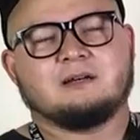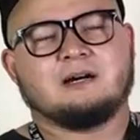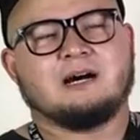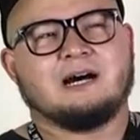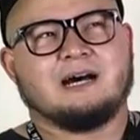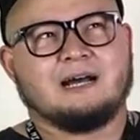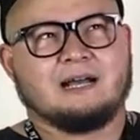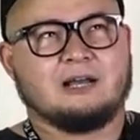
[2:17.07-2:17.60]

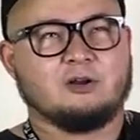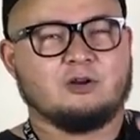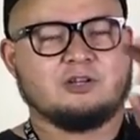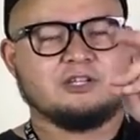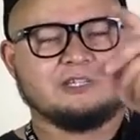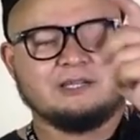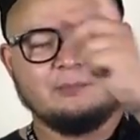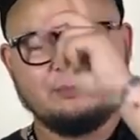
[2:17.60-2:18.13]
А,
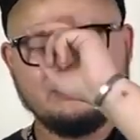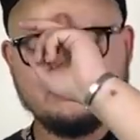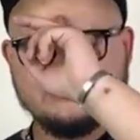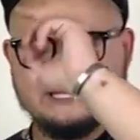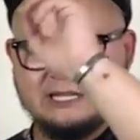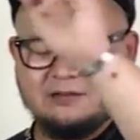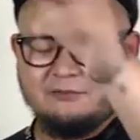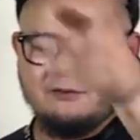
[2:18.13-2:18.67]
короче, забыл,
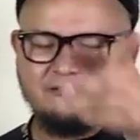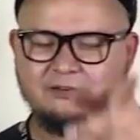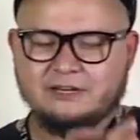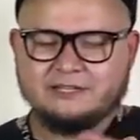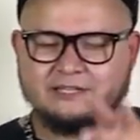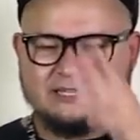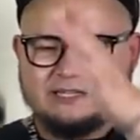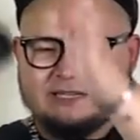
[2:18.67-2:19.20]
с головы
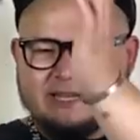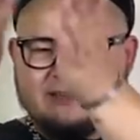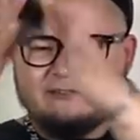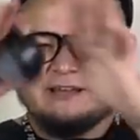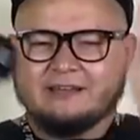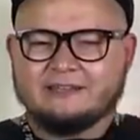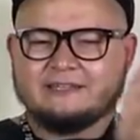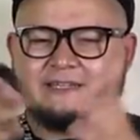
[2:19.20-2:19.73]
вылетело
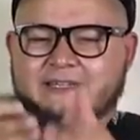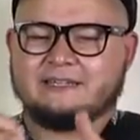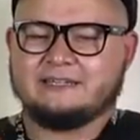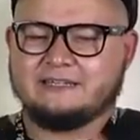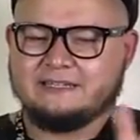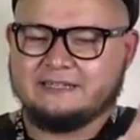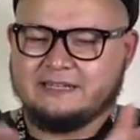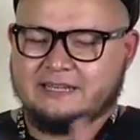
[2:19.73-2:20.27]

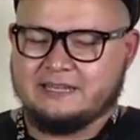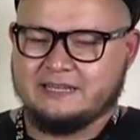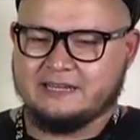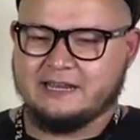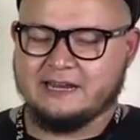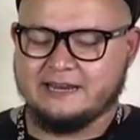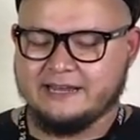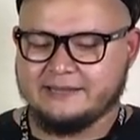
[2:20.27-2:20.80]
деревянные
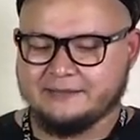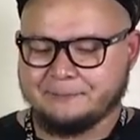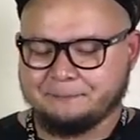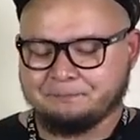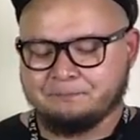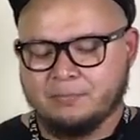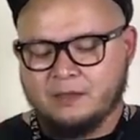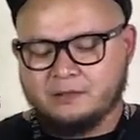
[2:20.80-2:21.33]
такие кальяны.
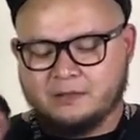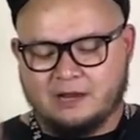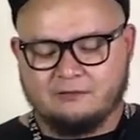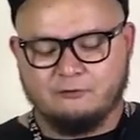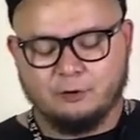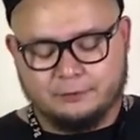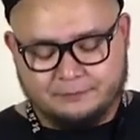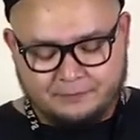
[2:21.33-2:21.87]

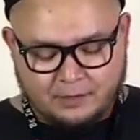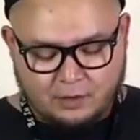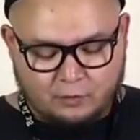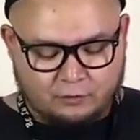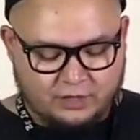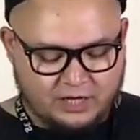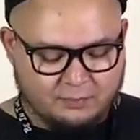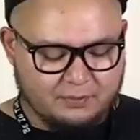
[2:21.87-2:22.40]
Так вот,
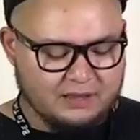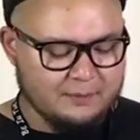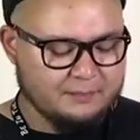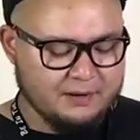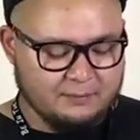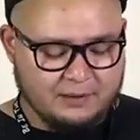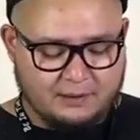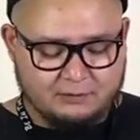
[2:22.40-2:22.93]
у них была
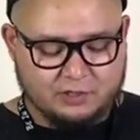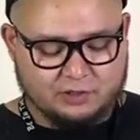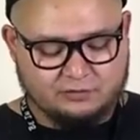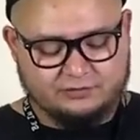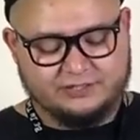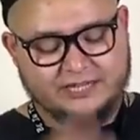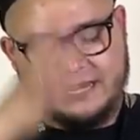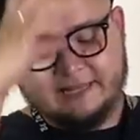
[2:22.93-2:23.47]
проблема,
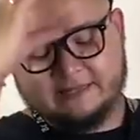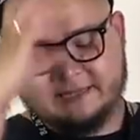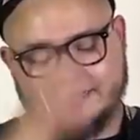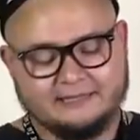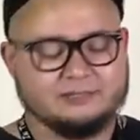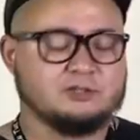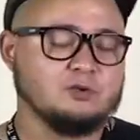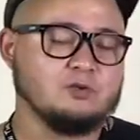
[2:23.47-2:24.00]
что вся эта
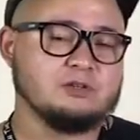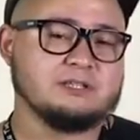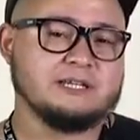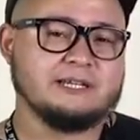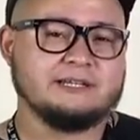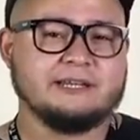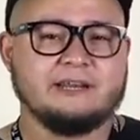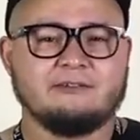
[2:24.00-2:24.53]

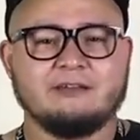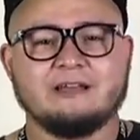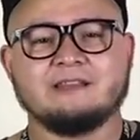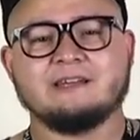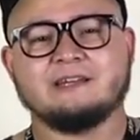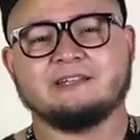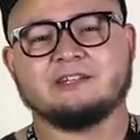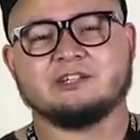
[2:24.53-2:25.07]
конструкция
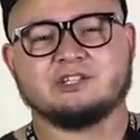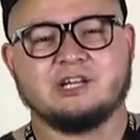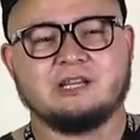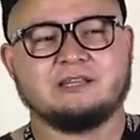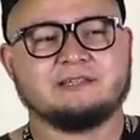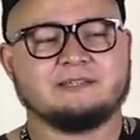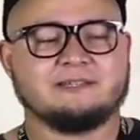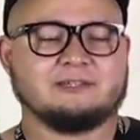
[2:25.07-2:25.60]
деревянная
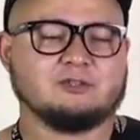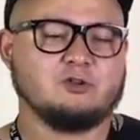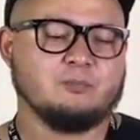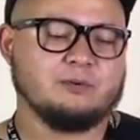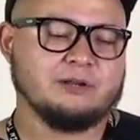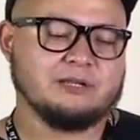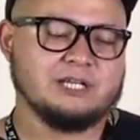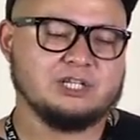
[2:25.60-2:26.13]
держалась на
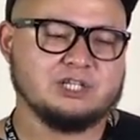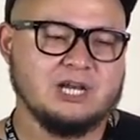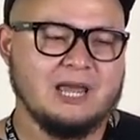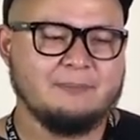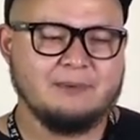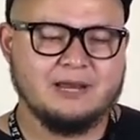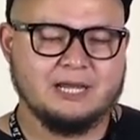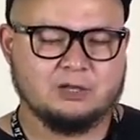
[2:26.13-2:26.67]
стопорной
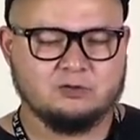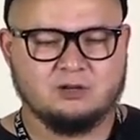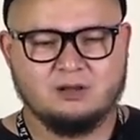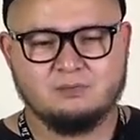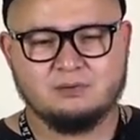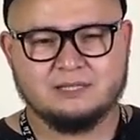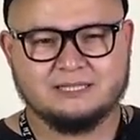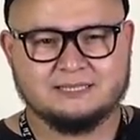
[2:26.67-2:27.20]
шайбе,
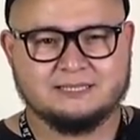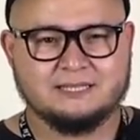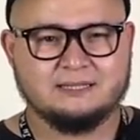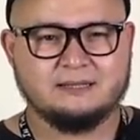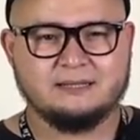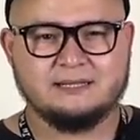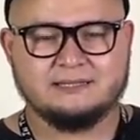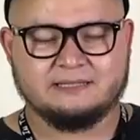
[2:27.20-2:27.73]
которая была
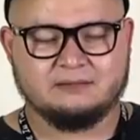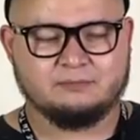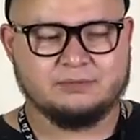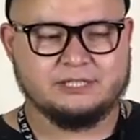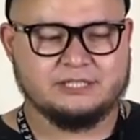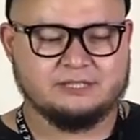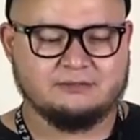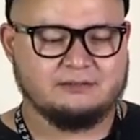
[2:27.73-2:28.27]
сделана из
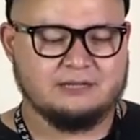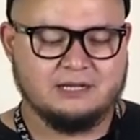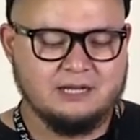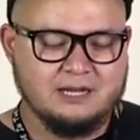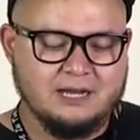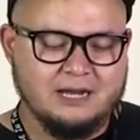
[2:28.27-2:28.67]
обычного